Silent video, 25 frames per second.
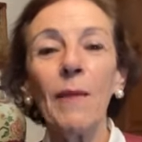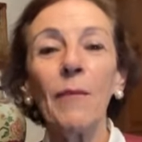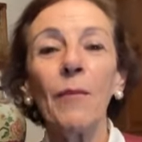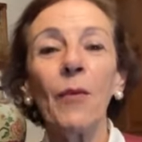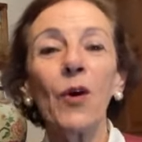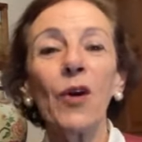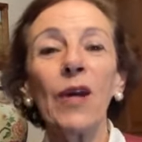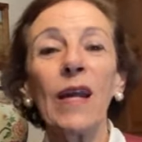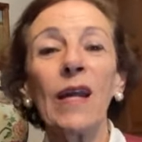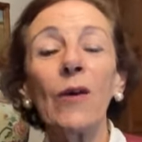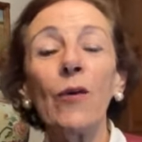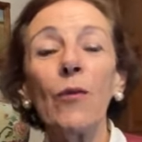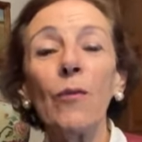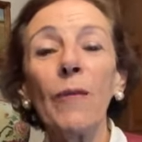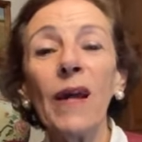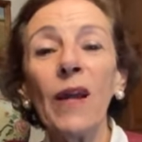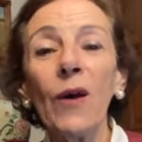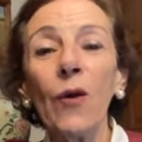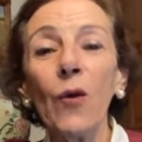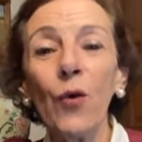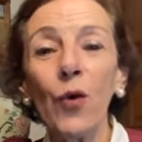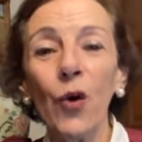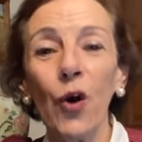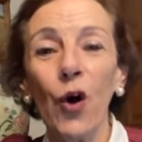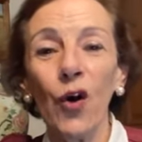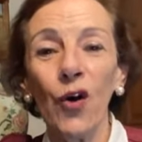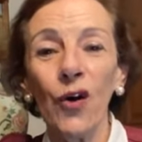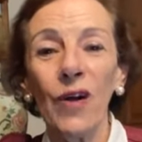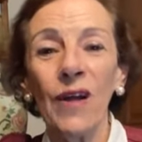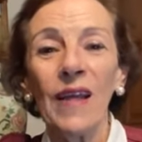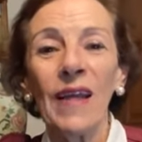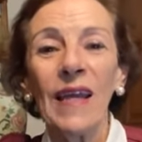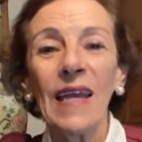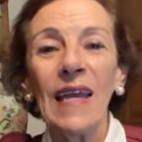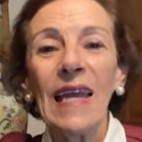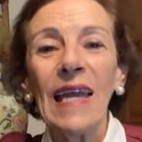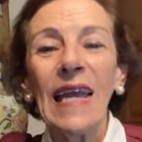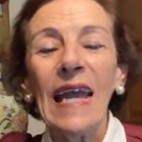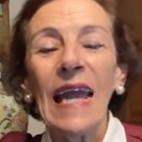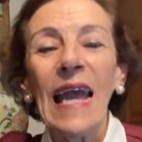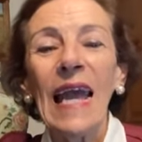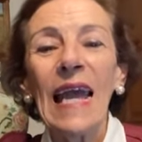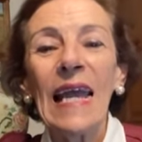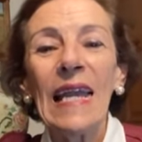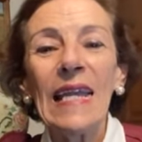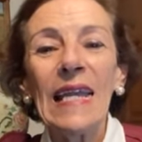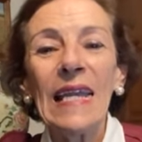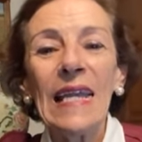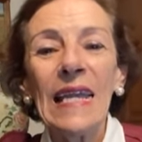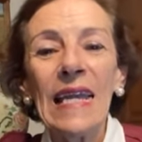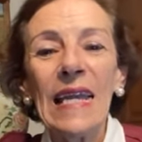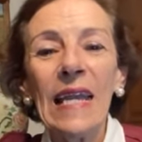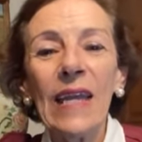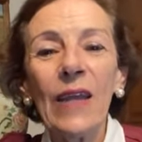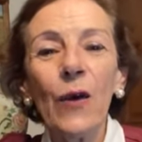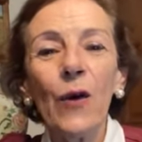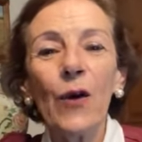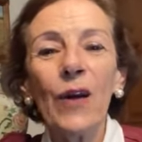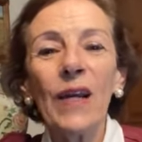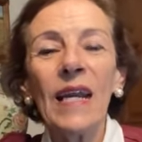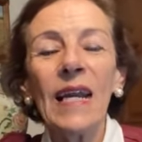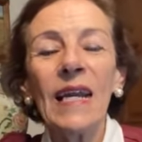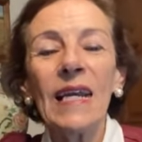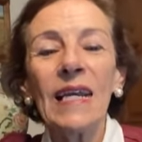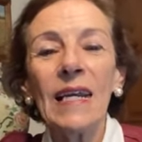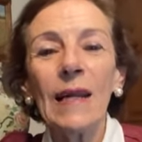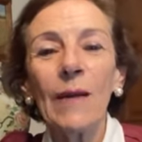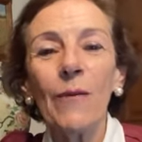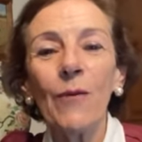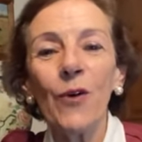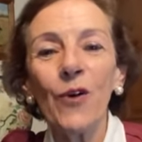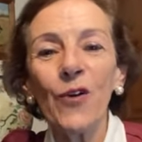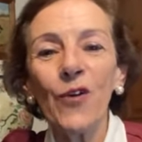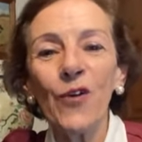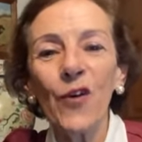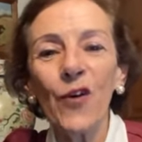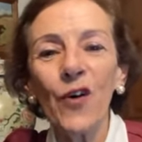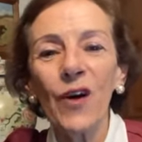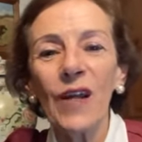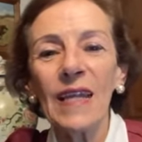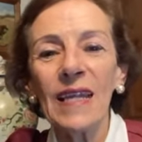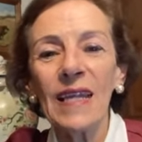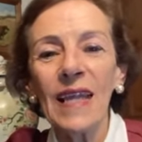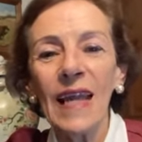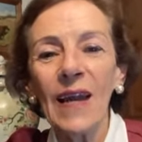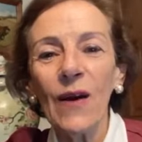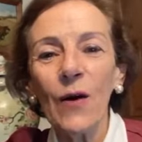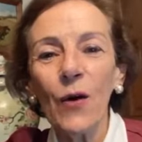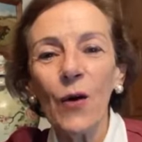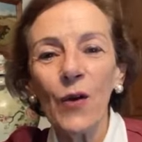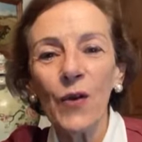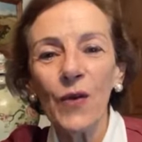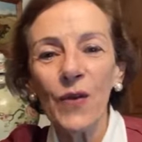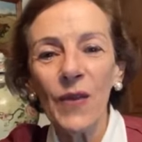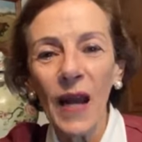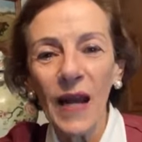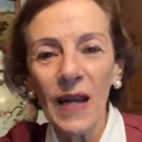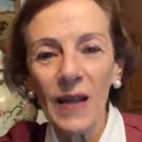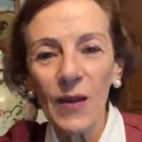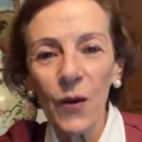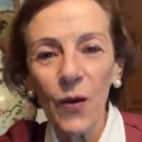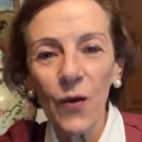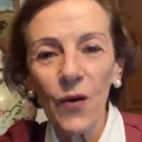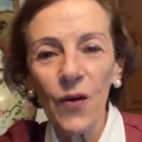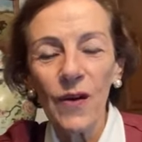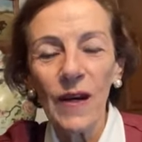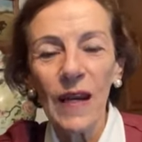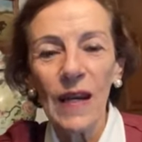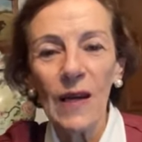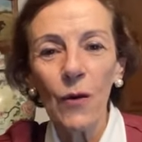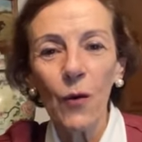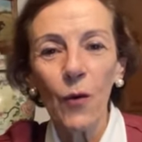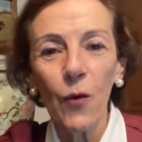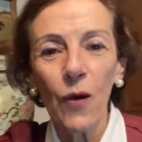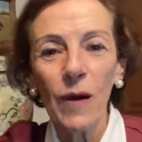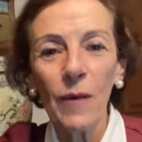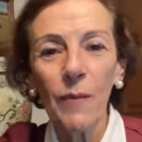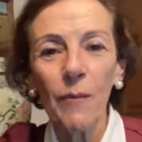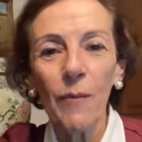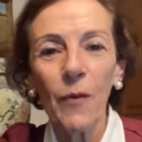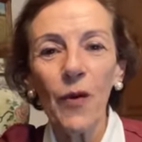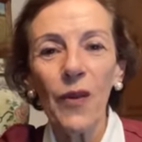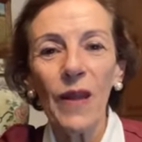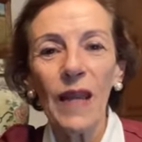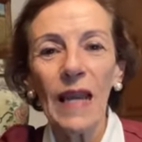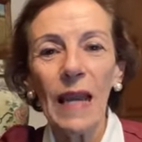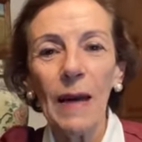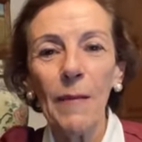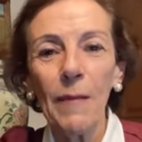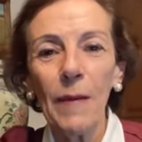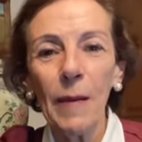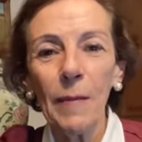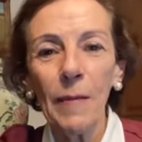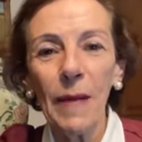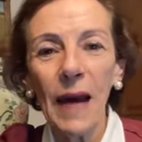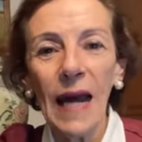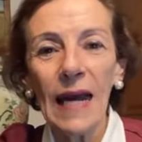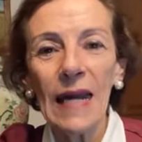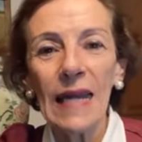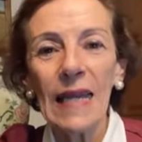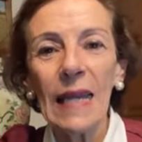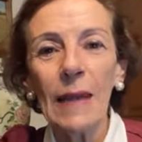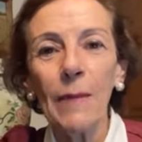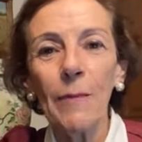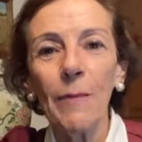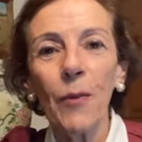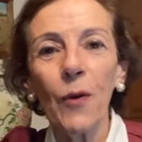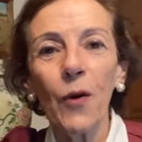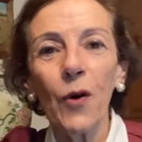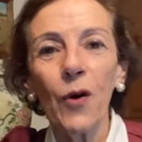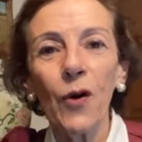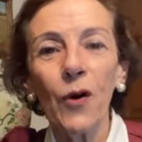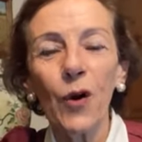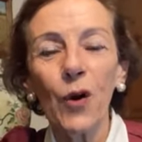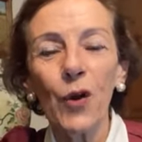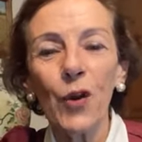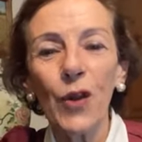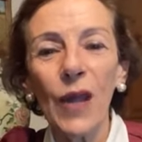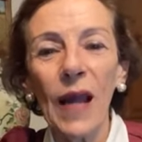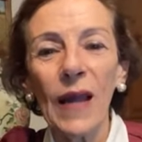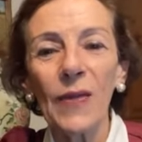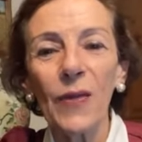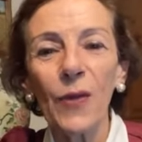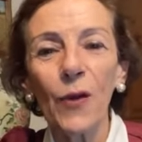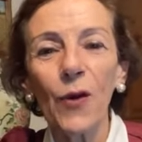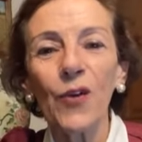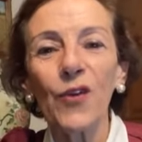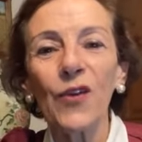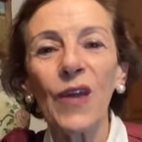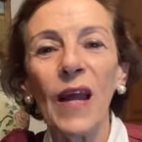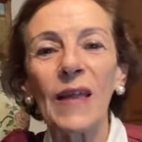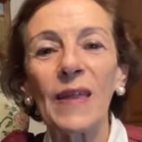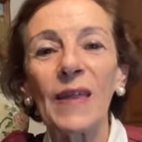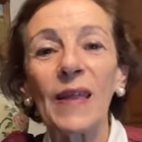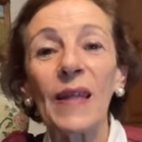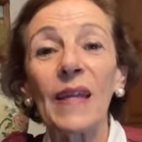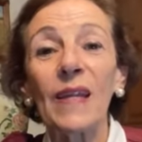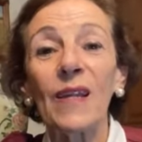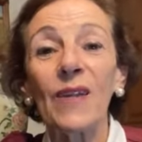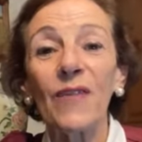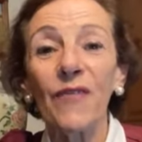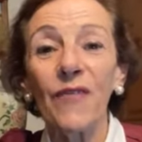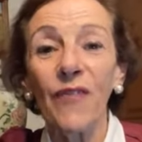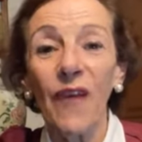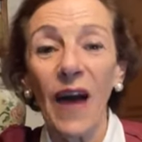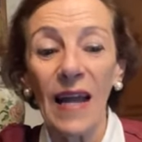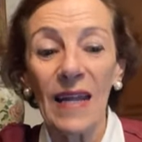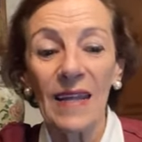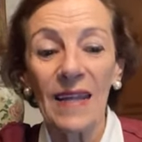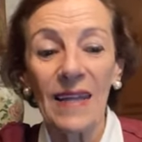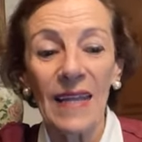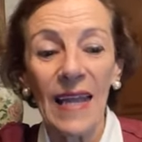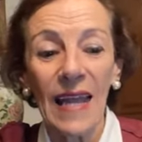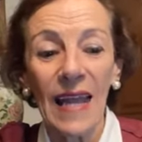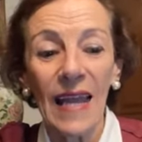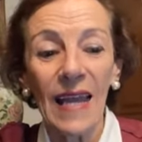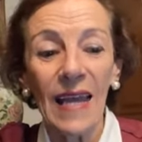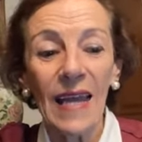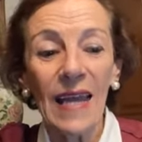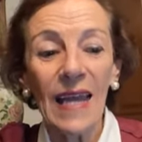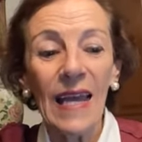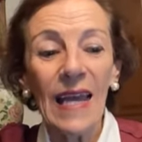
Porque número uno, el niño en el rebozo está en contacto con el cuerpo de la mamá y por lo tanto satisface